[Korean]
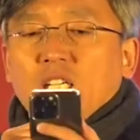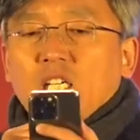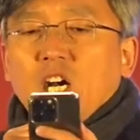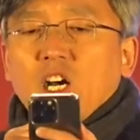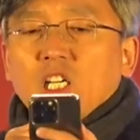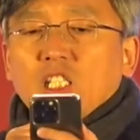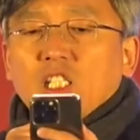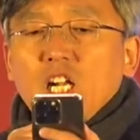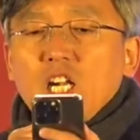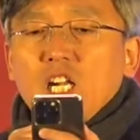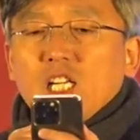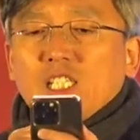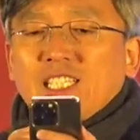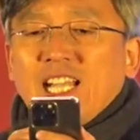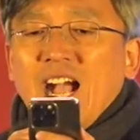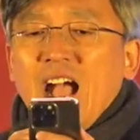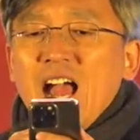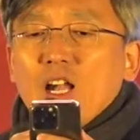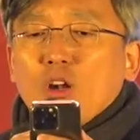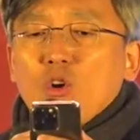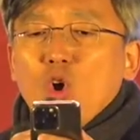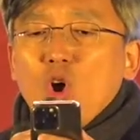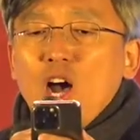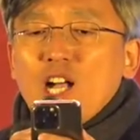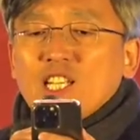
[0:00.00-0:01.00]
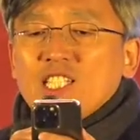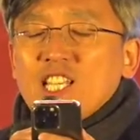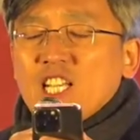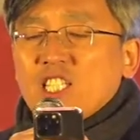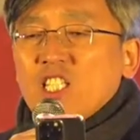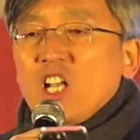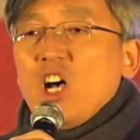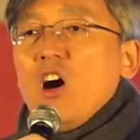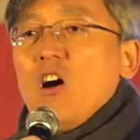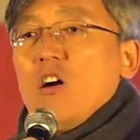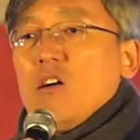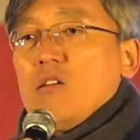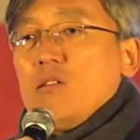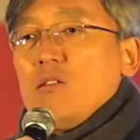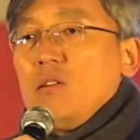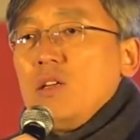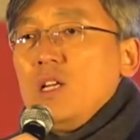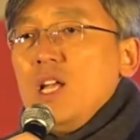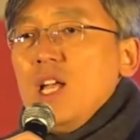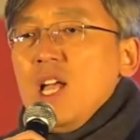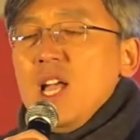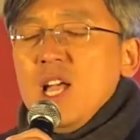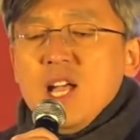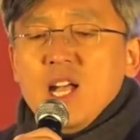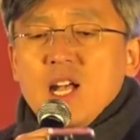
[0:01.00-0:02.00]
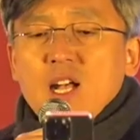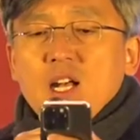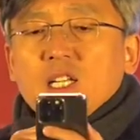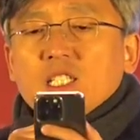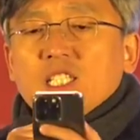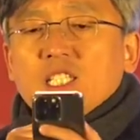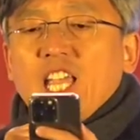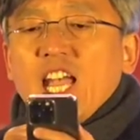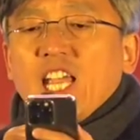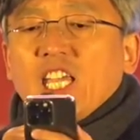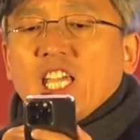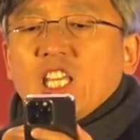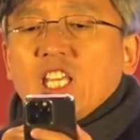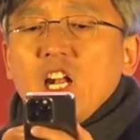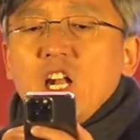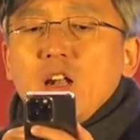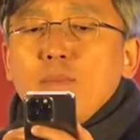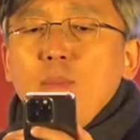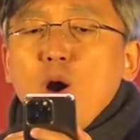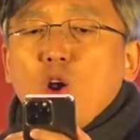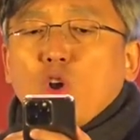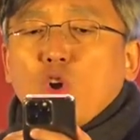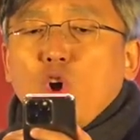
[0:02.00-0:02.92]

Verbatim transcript: 그것을 깔고 앉아서 자기들